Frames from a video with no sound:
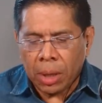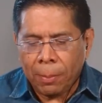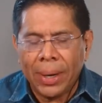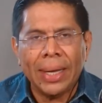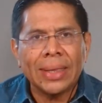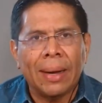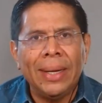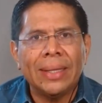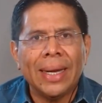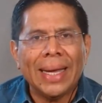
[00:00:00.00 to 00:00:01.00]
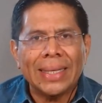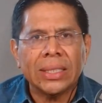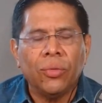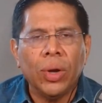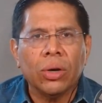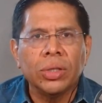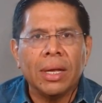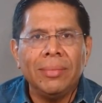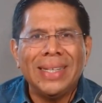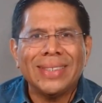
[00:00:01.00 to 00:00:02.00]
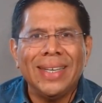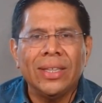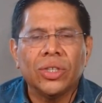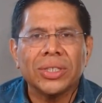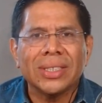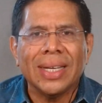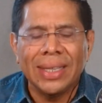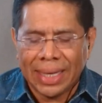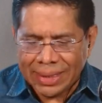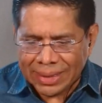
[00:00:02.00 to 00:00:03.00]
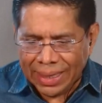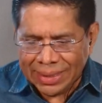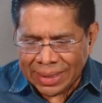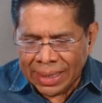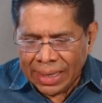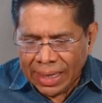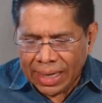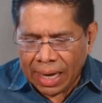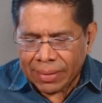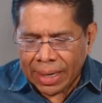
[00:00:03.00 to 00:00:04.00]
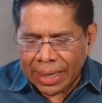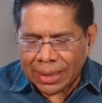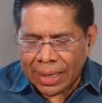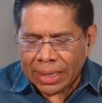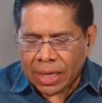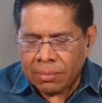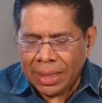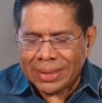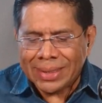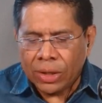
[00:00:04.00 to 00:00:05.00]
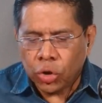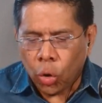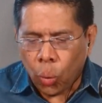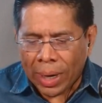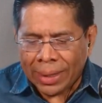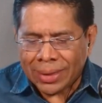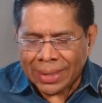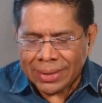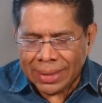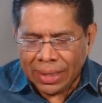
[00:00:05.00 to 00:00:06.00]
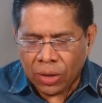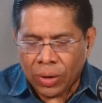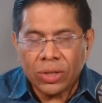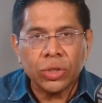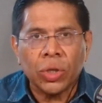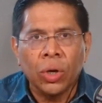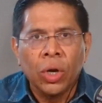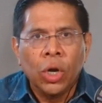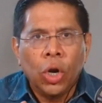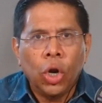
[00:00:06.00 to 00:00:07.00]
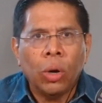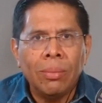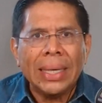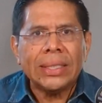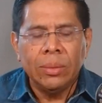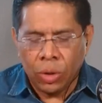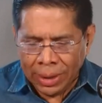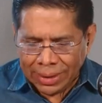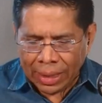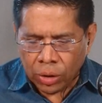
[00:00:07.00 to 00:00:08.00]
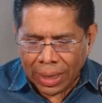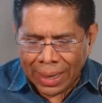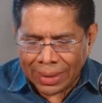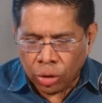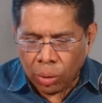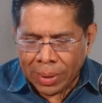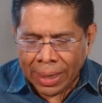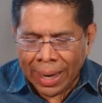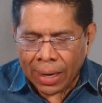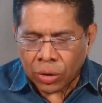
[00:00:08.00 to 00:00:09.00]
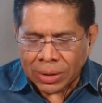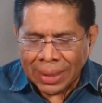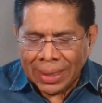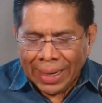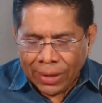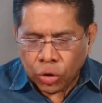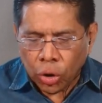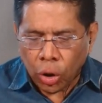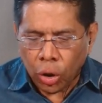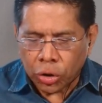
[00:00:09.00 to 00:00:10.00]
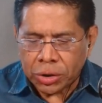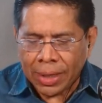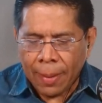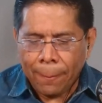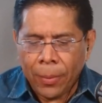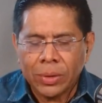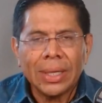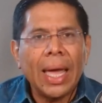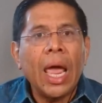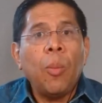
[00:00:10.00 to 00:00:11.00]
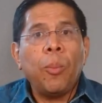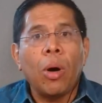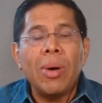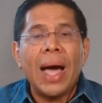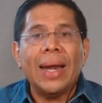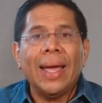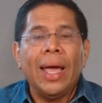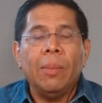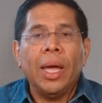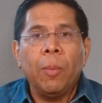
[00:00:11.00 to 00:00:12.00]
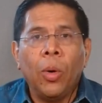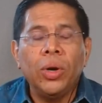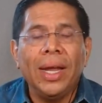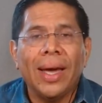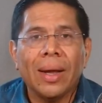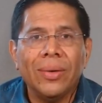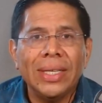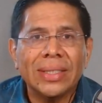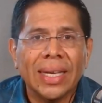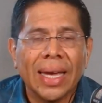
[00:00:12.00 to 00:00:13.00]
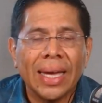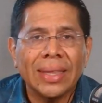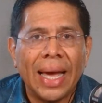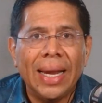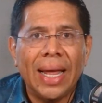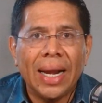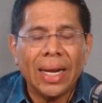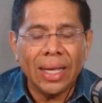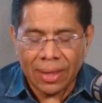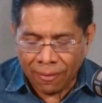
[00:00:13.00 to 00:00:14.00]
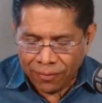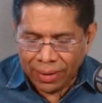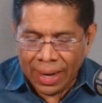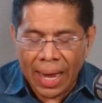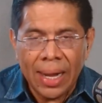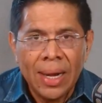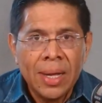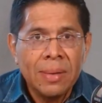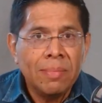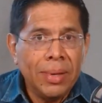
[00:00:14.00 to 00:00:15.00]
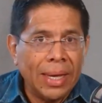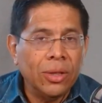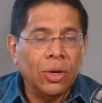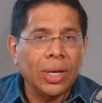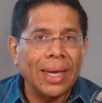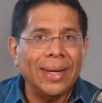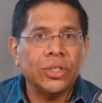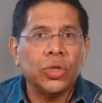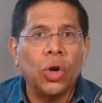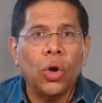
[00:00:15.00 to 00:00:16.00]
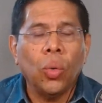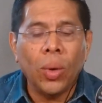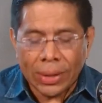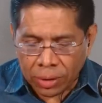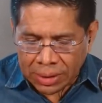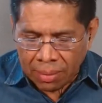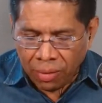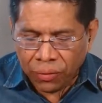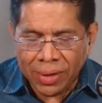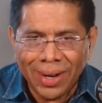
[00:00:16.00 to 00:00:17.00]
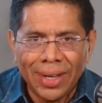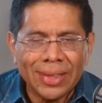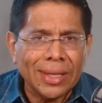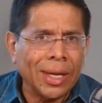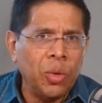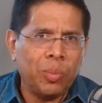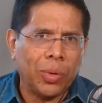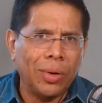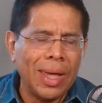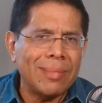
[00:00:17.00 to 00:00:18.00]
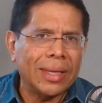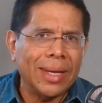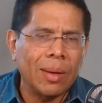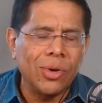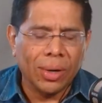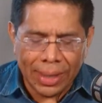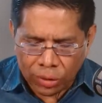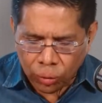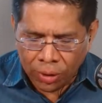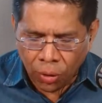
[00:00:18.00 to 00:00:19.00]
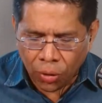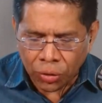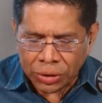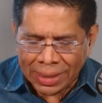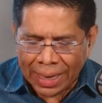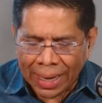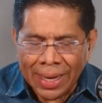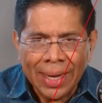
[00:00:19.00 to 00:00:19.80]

Después estaba el Beltré, que se fue con 3.166. Y Cabrera tiene 3.145. Estos son los máximos hiteadores latinoamericanos en todos los tiempos. El Pomares, el béisbol nicaragüense que está en la recta final, viendo quiénes son los cuatro semifinalistas, tiene un problema. Teníamos rato de no conocer.